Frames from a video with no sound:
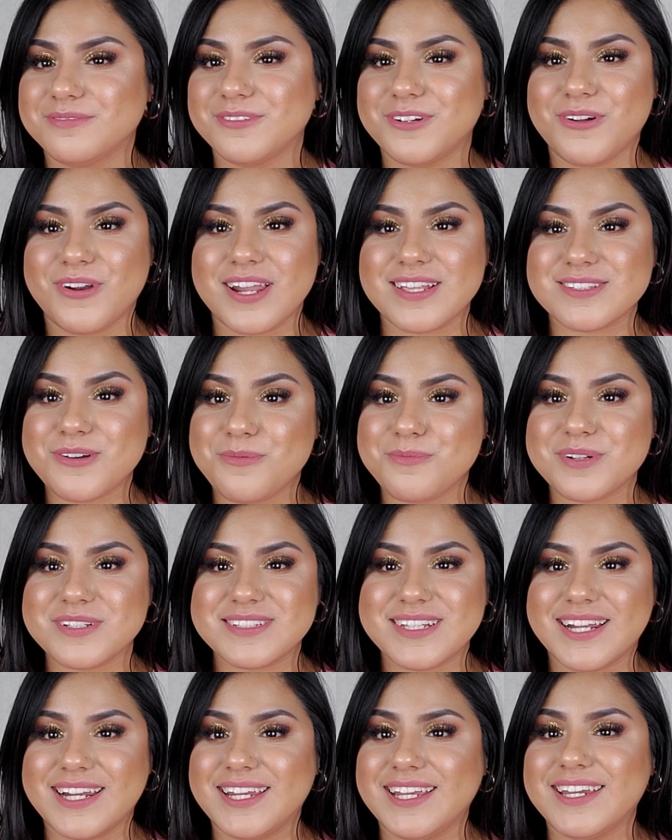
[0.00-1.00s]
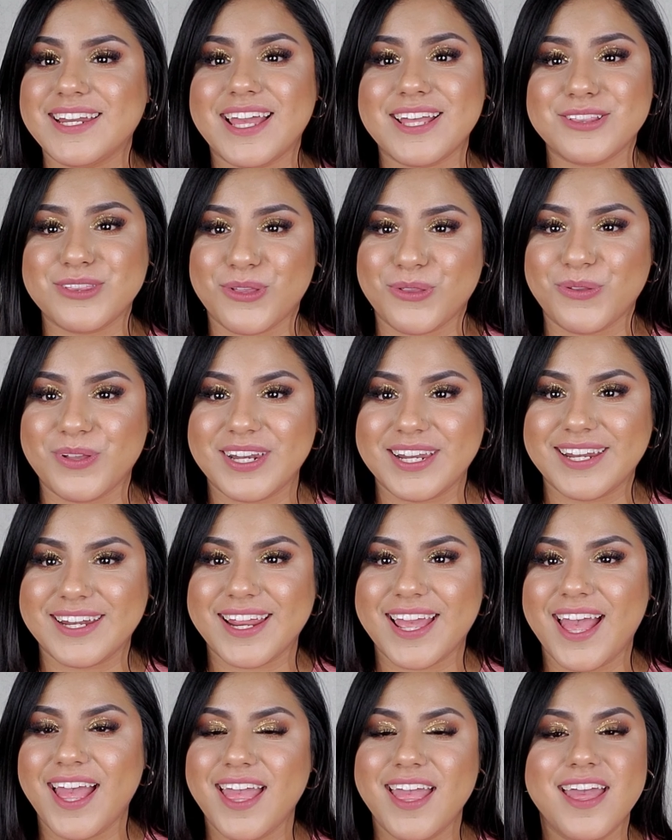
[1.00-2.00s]
con las compras en línea y todo en
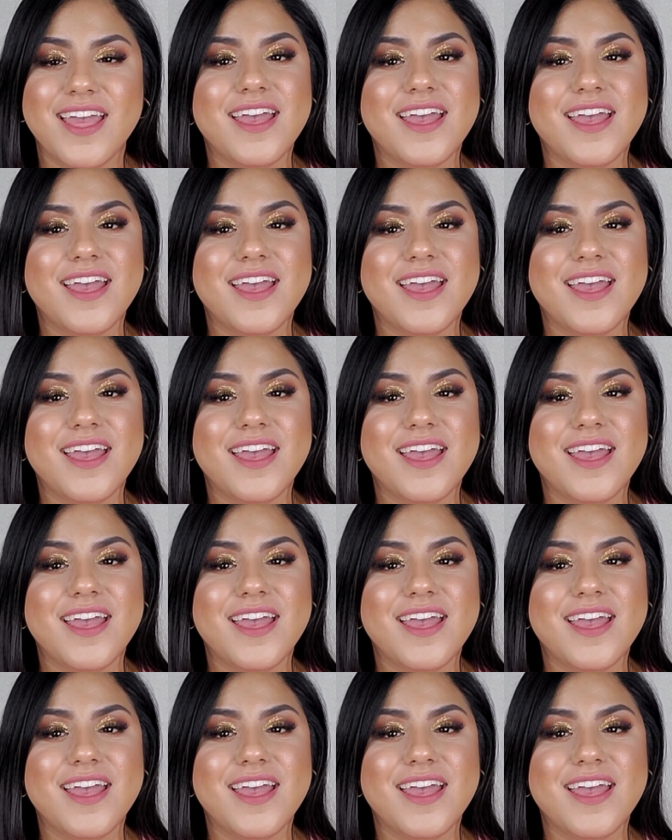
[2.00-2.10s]
línea